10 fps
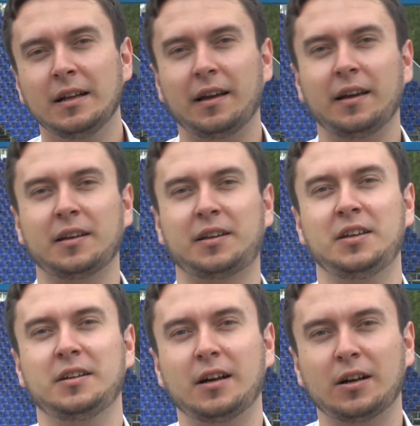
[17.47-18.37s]
e,
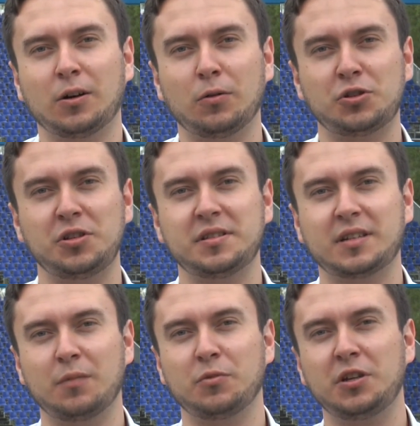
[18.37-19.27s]
Kinga
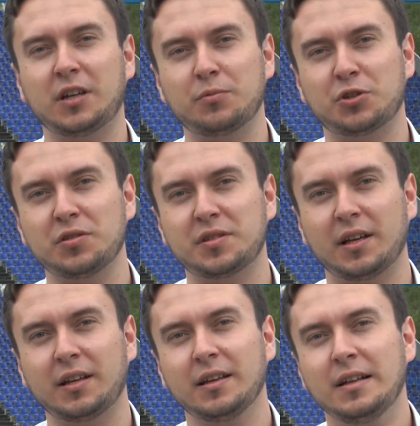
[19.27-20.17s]
Kołosińska i Monika
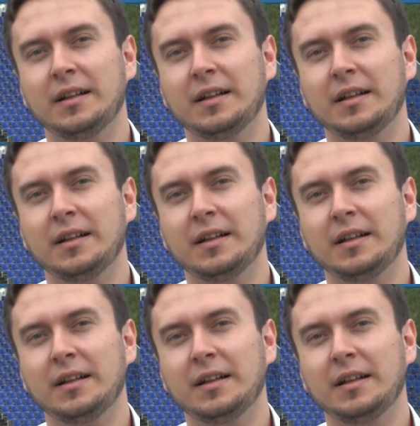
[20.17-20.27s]
Brzostek.